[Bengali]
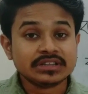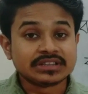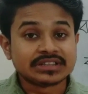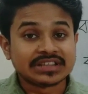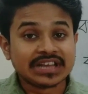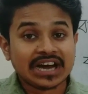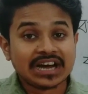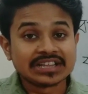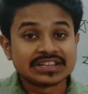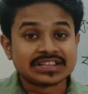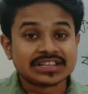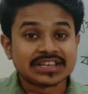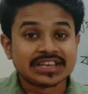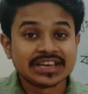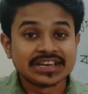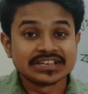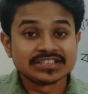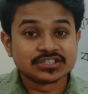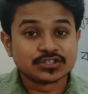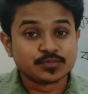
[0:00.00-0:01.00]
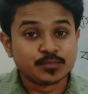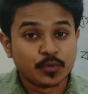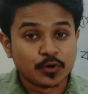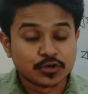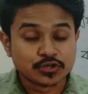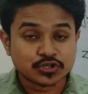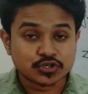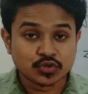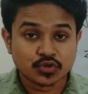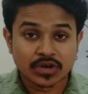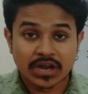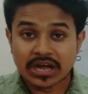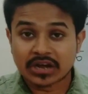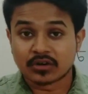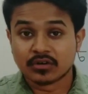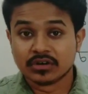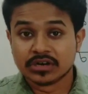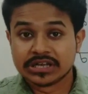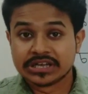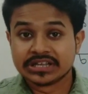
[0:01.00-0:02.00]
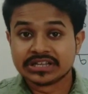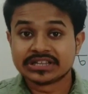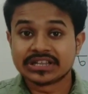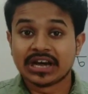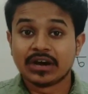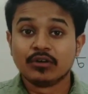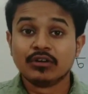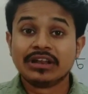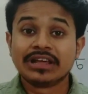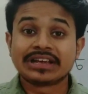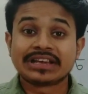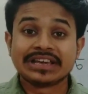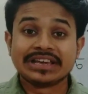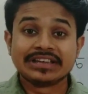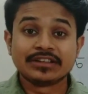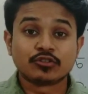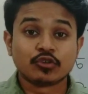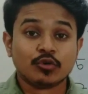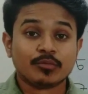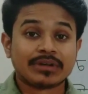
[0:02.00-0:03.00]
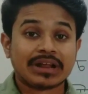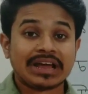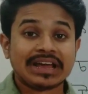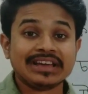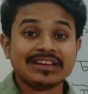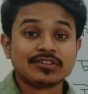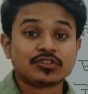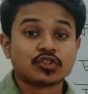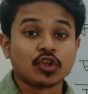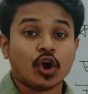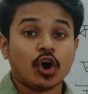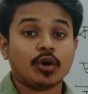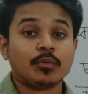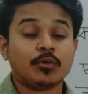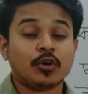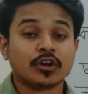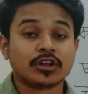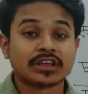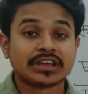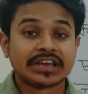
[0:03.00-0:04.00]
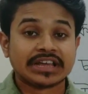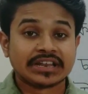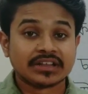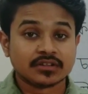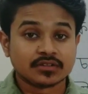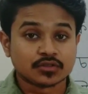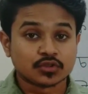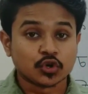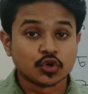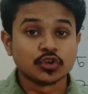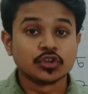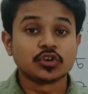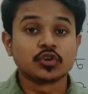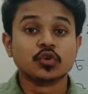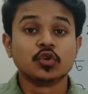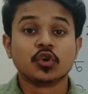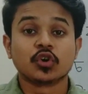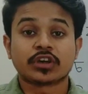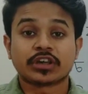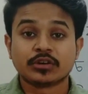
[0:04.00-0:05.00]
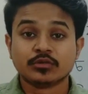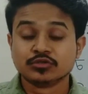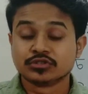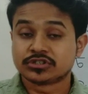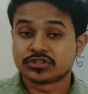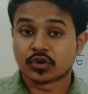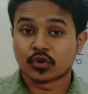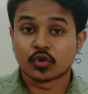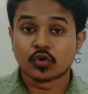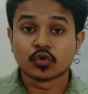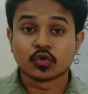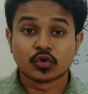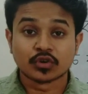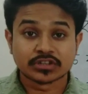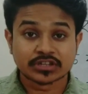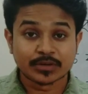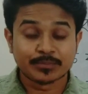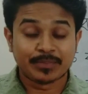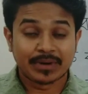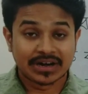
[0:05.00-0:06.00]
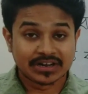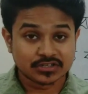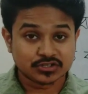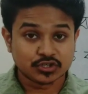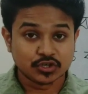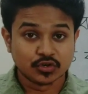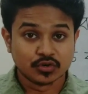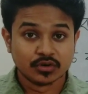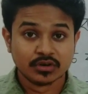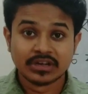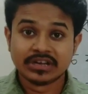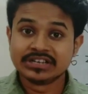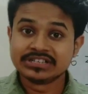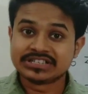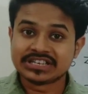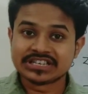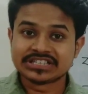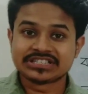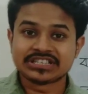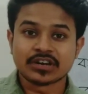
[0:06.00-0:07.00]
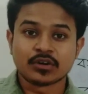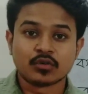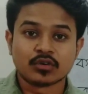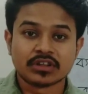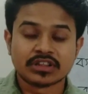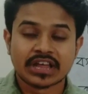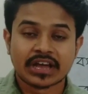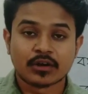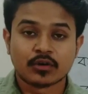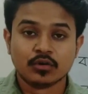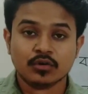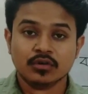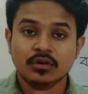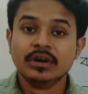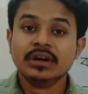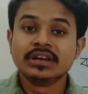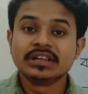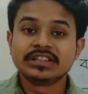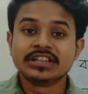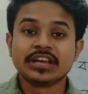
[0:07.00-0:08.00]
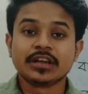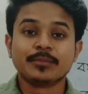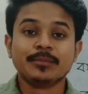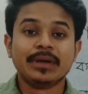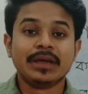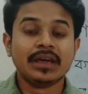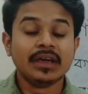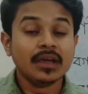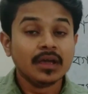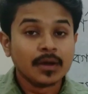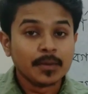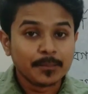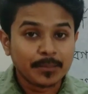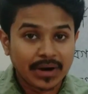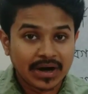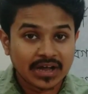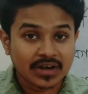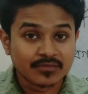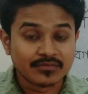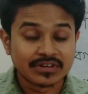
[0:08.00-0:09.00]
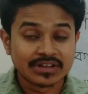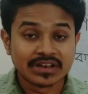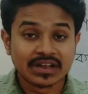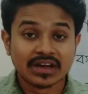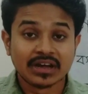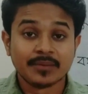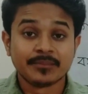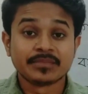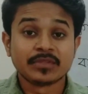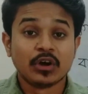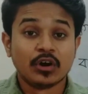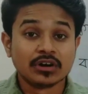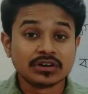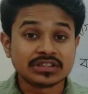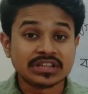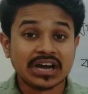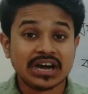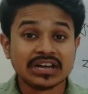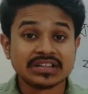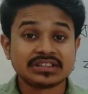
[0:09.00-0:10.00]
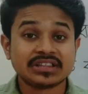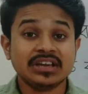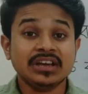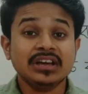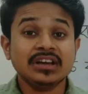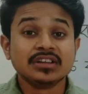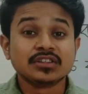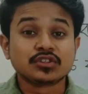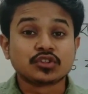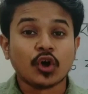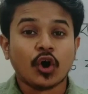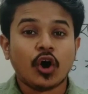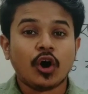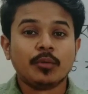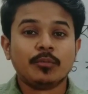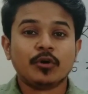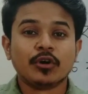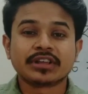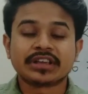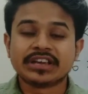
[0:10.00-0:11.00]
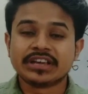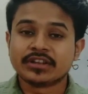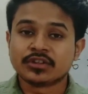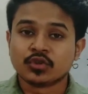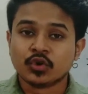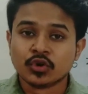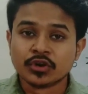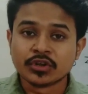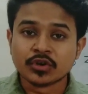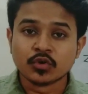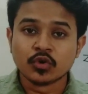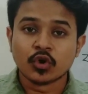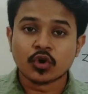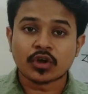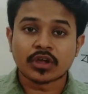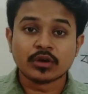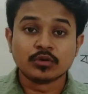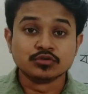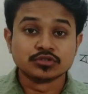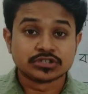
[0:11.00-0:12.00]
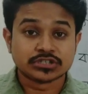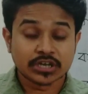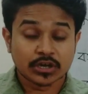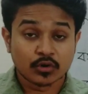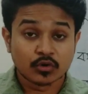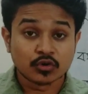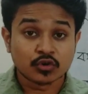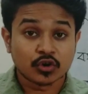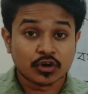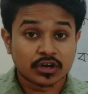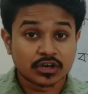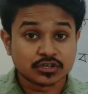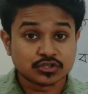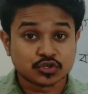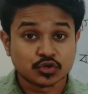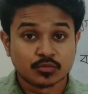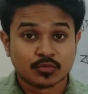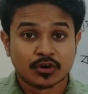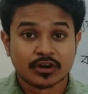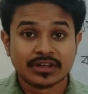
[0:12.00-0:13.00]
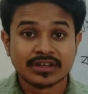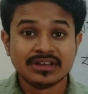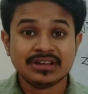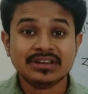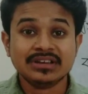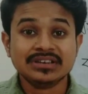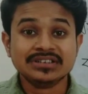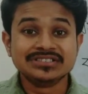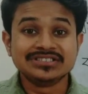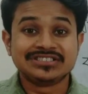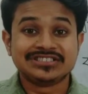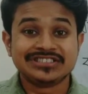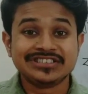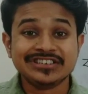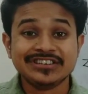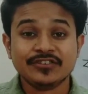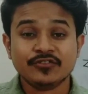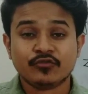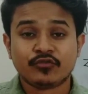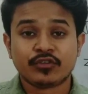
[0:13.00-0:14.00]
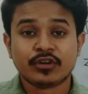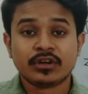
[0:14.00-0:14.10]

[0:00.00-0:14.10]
দাঁতকে স্পর্শ না করে তাহলে কি তোমরা এই ত বর্গের ধ্বনিগুলোকে উচ্চারণ করতে পারছো চেষ্টা করে দেখো দেখবে পারবে না অর্থাৎ ত বর্গের ধ্বনিগুলোকে উচ্চারণ করার সময় জিভ